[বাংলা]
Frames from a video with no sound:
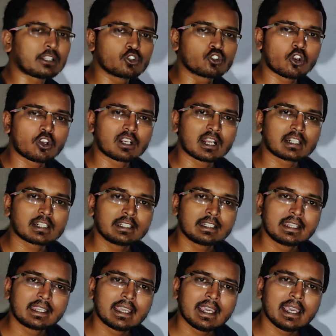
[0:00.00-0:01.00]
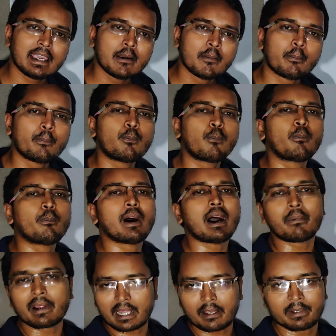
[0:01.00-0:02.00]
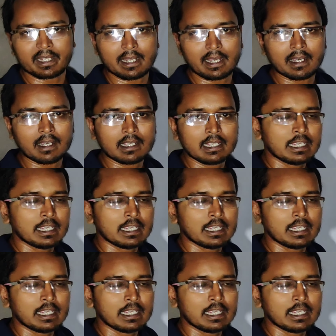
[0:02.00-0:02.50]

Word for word: সাধু সন্ন্যাসীর দিকে পা বাড়াবে না